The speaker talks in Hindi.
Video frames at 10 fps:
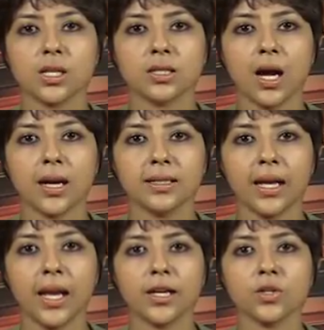सरकार
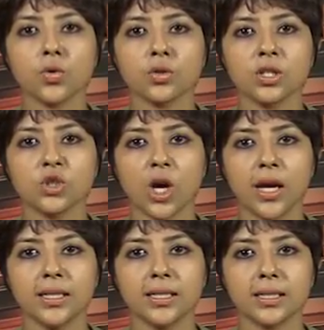ने एक नोटिस
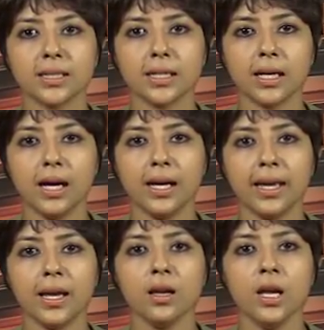जारी करके कहा
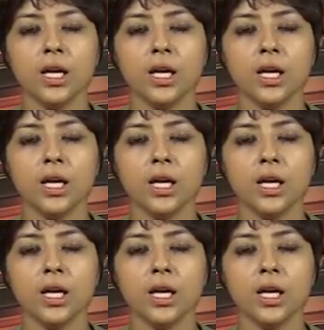है